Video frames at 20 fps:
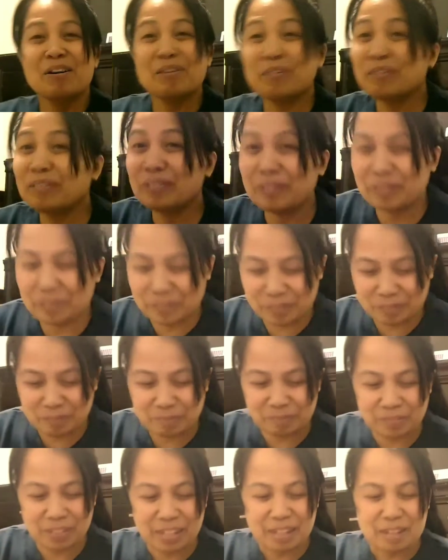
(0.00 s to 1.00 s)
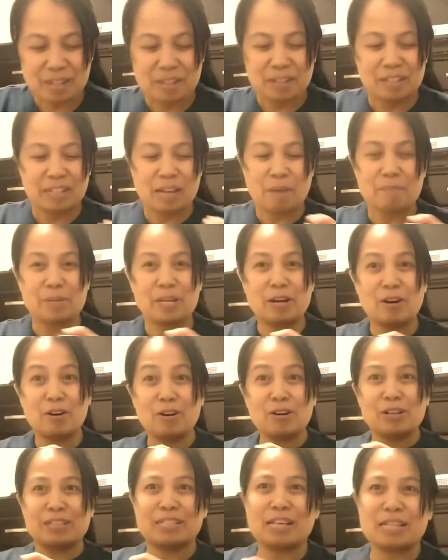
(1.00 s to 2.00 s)
Oo. Sabi niya,
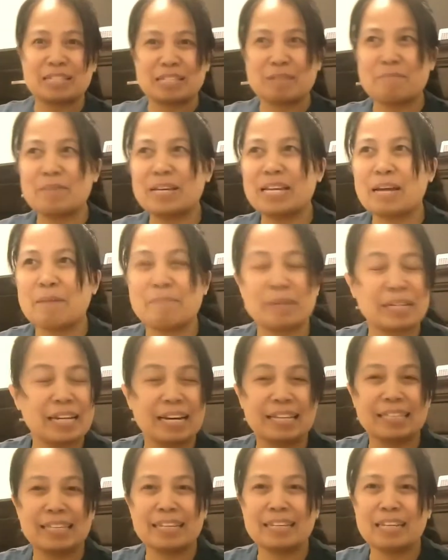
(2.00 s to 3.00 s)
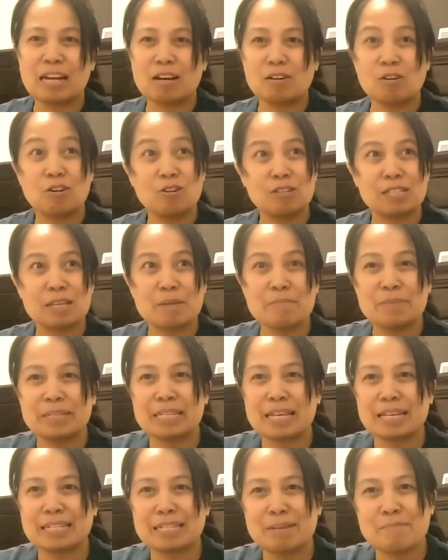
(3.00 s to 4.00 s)
oh, sasabihin niya, pag nakatingin ako, oh, sabi,
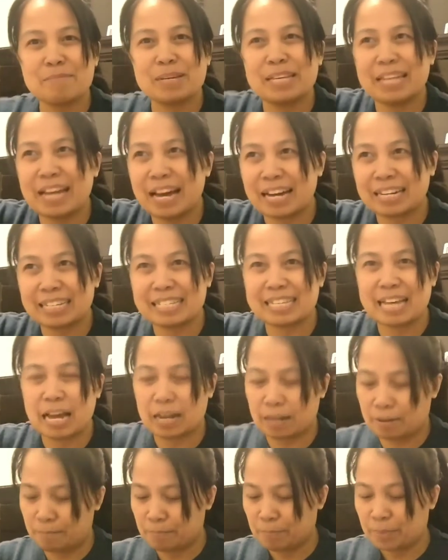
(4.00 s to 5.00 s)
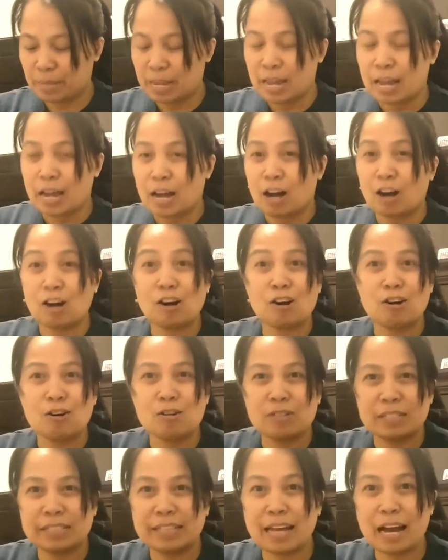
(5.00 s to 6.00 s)
sasabihin niya agad sa akin
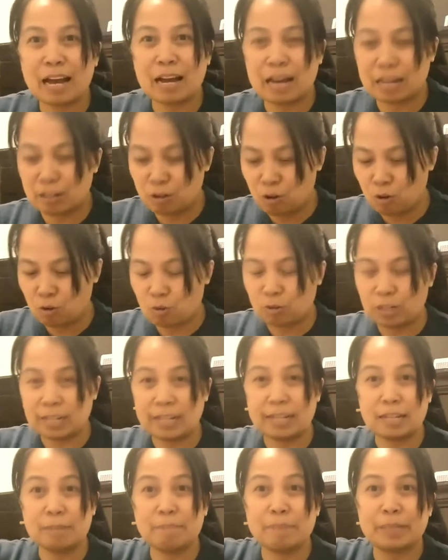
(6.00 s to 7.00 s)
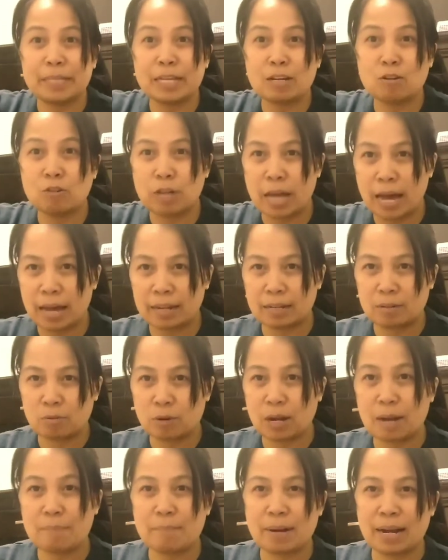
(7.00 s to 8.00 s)
Oh, hindi ano, liligpitin ko yan. Huwag
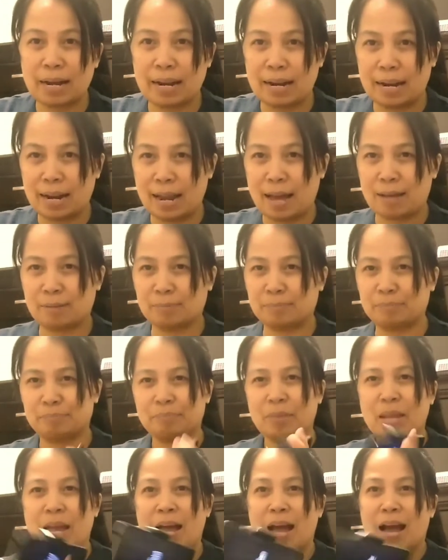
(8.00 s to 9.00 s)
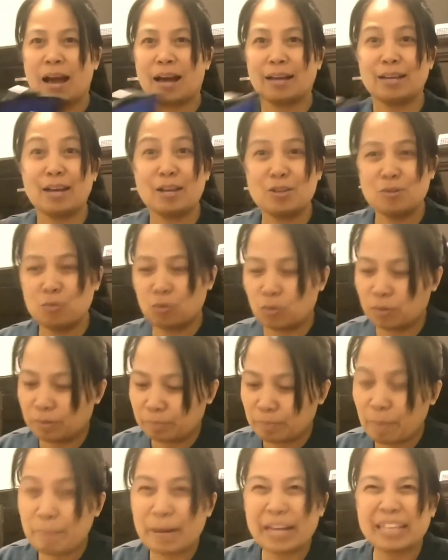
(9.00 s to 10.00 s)
ka mag-alala. Kaya yun,
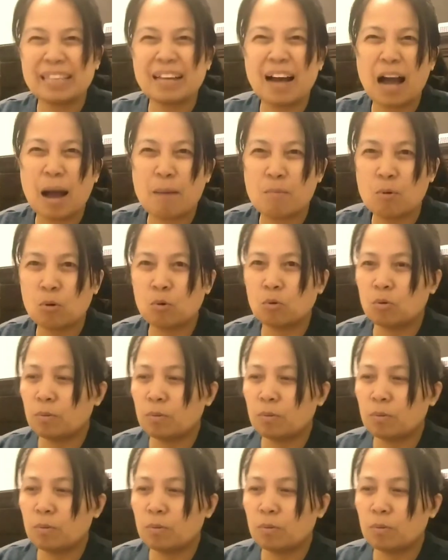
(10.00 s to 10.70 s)
mabait ang amo ko.